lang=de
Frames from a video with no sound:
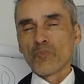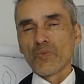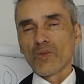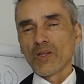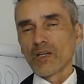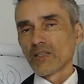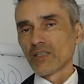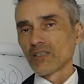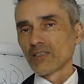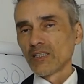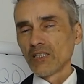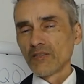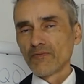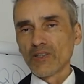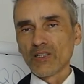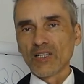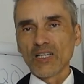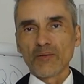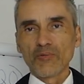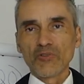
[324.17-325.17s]
Ja,
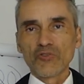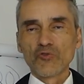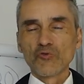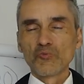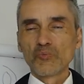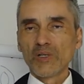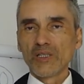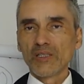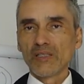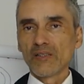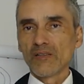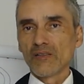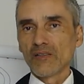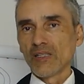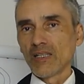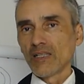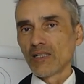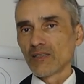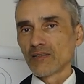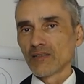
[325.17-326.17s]
Kreditvergabe ist super easy,
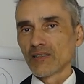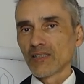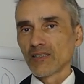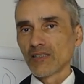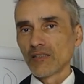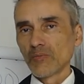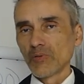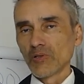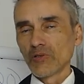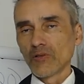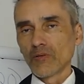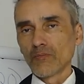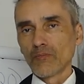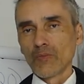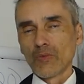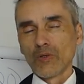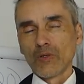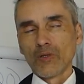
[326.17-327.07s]
jeder hat einen Kredit bekommen.